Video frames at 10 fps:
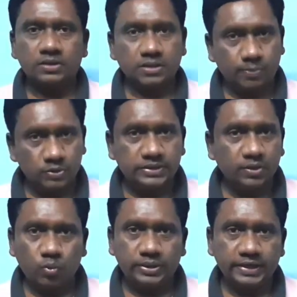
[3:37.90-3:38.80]
சப்போஸ்
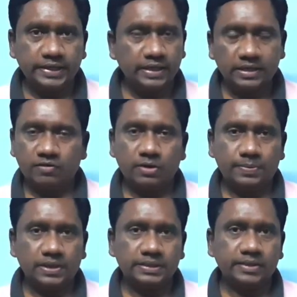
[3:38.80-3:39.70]
நீங்கள் ஒட்டிட்டிங்கன்னா
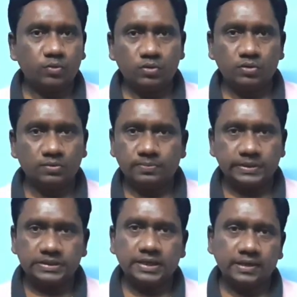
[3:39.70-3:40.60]
கவலைப்படாதீங்க ஒன்றும்
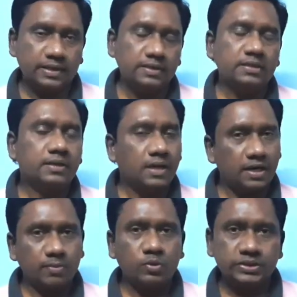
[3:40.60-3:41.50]
பிரச்சனை இல்லை
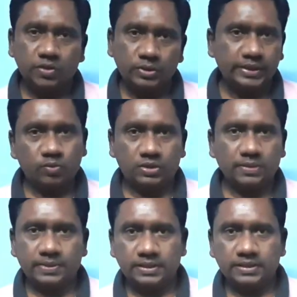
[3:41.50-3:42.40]
ஆனால் முடிஞ்ச அளவுக்கு நீங்கள்
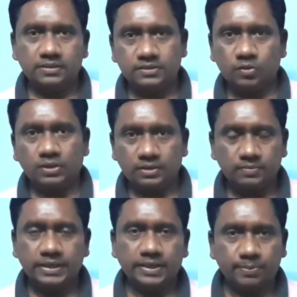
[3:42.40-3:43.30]
ஒட்டாமல் இருங்க ஸோ நான்
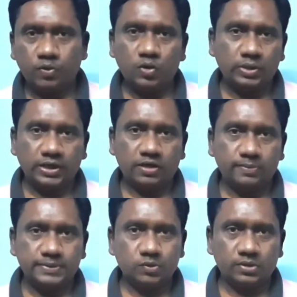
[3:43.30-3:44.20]
இன்றைக்கி போகிறவங்க
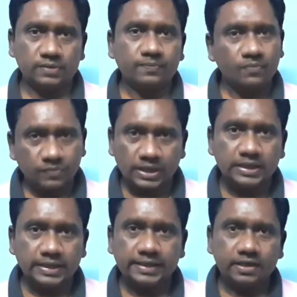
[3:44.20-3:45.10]
எல்லாருக்குமே சொல்கிறேன்
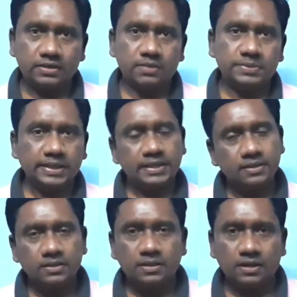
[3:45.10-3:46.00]
இன்றைக்காக இருந்தாலும் சரி
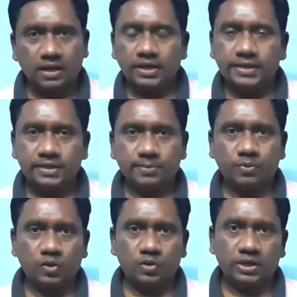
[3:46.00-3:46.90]
நாளைக்கு நீங்கள்
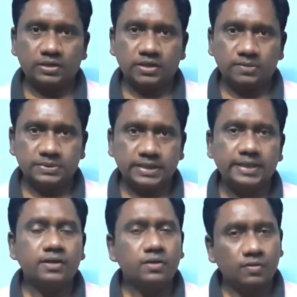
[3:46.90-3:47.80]
போகிறவங்களா இருந்தாலும் சரி
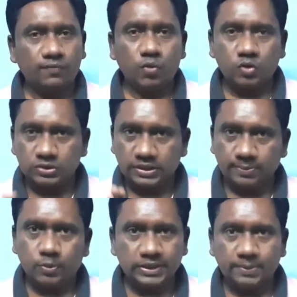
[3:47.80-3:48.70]
ஃபோட்டோஸை
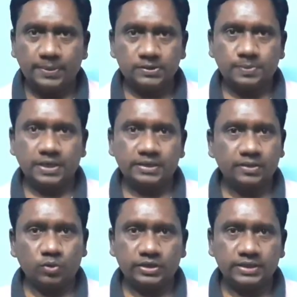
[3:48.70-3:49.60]
இப்போதைக்கு பேஸ்ட்
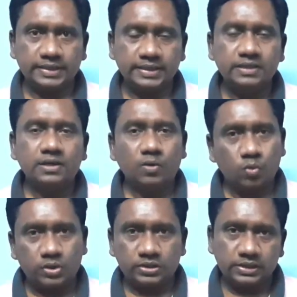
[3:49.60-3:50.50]
பண்ணாதீங்க ஒட்டாதீங்க
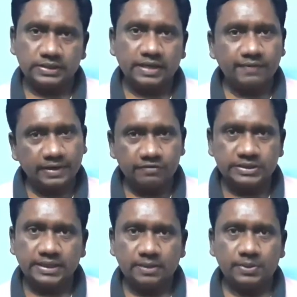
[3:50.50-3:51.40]
ஒட்டுறதுக்கு தேவையான
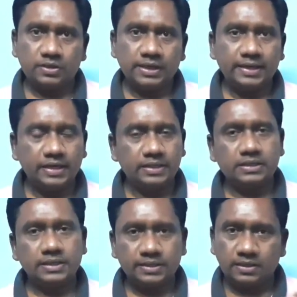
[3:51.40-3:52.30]
விஷயங்களை மட்டும் கையில்
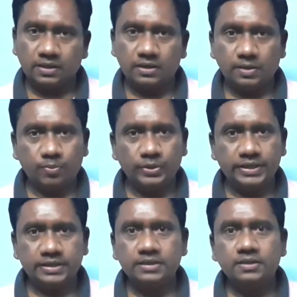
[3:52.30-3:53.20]
எடுத்துக்கிட்டு ஹாலில்
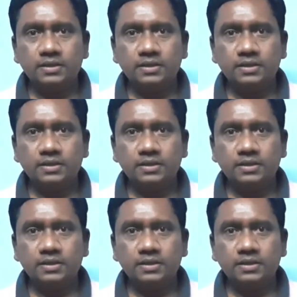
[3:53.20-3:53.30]
போயிட்டு